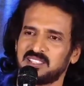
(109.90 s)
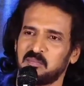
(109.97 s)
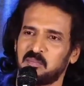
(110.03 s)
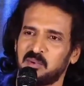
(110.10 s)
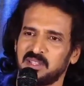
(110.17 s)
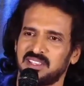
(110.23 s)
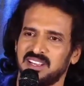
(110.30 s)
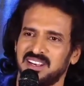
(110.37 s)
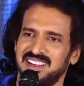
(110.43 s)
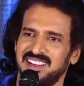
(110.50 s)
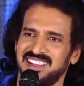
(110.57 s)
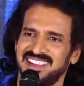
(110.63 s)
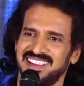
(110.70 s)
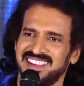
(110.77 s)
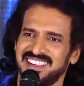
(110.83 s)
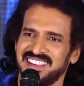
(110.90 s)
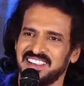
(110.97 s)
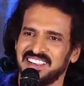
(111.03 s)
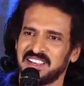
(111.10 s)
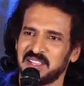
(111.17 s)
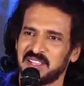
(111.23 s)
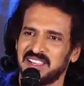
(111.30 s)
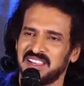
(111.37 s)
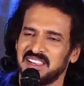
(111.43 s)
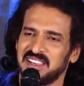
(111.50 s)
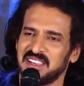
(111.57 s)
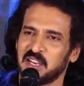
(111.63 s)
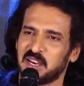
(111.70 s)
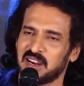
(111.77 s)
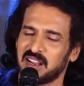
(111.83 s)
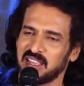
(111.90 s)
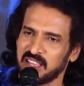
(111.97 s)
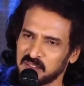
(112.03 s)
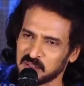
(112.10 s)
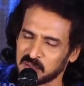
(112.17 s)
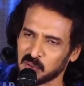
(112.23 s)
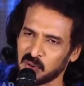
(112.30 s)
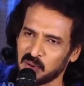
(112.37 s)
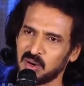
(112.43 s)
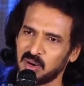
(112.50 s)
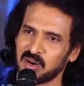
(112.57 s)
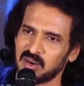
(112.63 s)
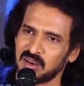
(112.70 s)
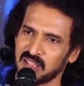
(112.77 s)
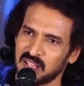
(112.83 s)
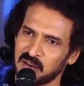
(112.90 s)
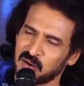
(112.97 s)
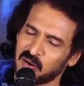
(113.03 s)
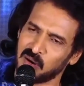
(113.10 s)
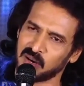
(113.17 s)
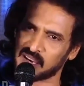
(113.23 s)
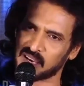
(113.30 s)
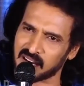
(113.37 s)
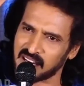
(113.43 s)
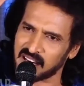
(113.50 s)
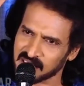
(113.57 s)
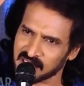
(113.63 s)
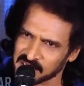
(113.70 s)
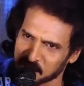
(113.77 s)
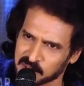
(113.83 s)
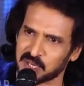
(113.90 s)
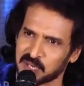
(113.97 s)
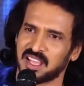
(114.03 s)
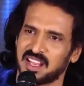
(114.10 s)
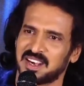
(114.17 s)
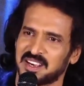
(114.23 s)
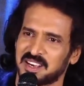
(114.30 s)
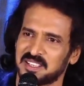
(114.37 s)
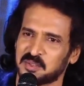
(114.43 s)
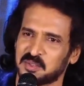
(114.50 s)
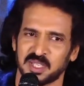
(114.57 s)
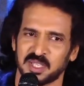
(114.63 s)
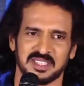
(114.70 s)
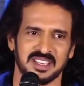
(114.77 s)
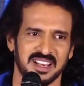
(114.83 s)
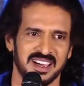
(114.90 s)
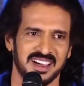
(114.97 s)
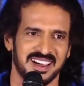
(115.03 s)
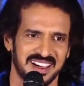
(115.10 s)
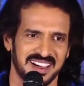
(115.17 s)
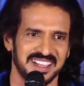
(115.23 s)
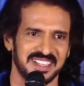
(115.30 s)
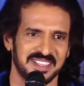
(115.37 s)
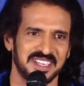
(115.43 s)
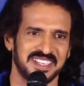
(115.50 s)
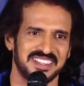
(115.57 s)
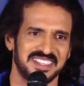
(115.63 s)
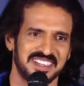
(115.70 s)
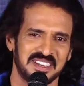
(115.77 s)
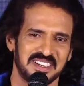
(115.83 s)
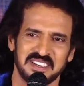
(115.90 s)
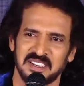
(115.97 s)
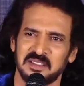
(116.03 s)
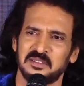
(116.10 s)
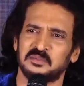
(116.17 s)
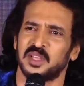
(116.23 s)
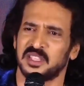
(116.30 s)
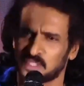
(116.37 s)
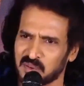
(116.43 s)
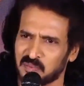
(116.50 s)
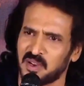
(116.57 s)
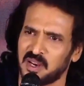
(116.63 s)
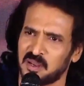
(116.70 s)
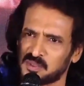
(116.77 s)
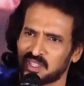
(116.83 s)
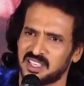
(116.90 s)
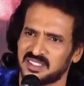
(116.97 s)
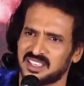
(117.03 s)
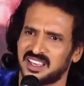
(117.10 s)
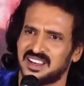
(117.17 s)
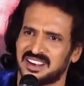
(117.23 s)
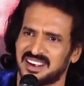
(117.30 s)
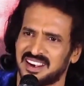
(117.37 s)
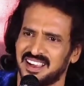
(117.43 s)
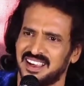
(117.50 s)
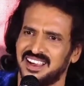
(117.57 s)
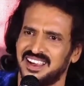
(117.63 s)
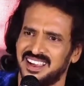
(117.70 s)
అలా చెప్పొద్దండి సో ఇక్కడ ఎంతో ఎన్నో గ్రేటెస్ట్ డైరెక్టర్స్ వచ్చిన ఇది ఇది ఎంతెంత ఫిలం చేశారు ఇక్కడ